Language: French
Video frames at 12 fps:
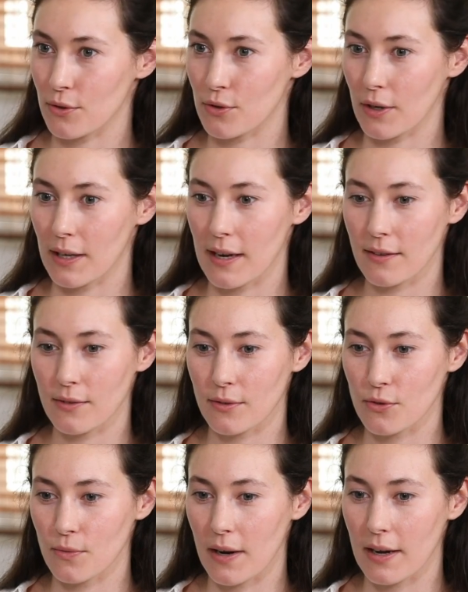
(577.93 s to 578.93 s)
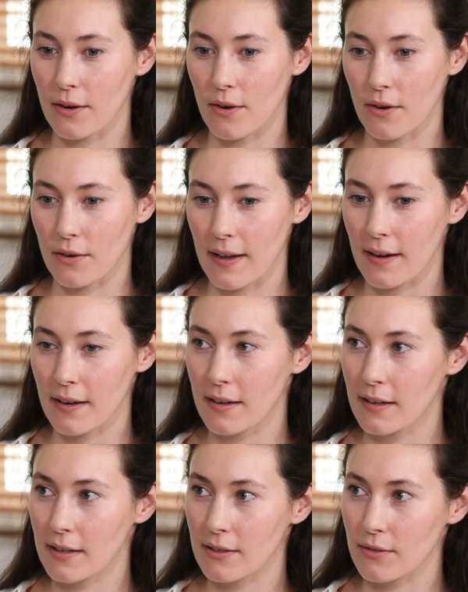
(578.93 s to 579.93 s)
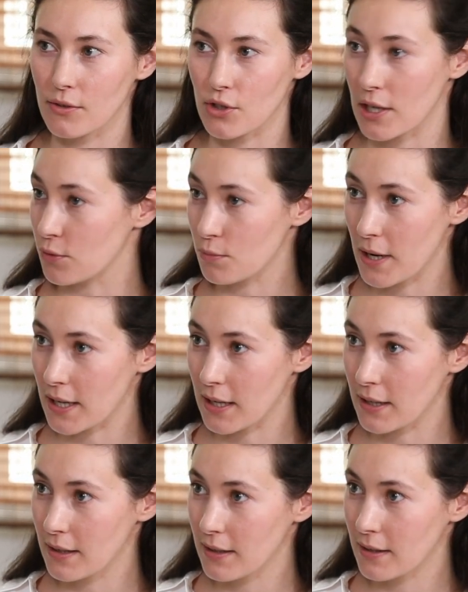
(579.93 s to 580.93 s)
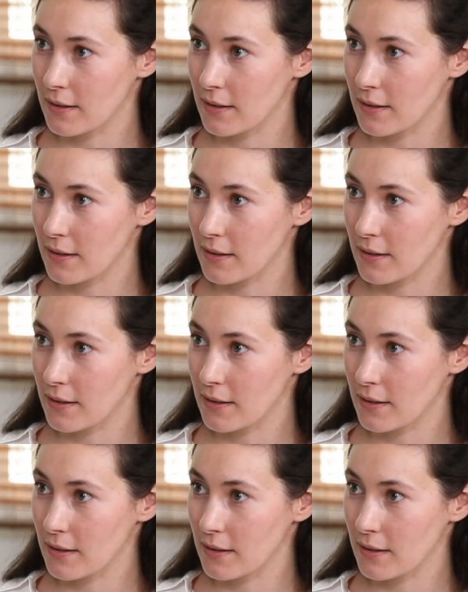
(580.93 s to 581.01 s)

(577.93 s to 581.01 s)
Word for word: Quand enfin, tu regardes, mm. tu vois, l'école d'art, je l'ai tout plaqué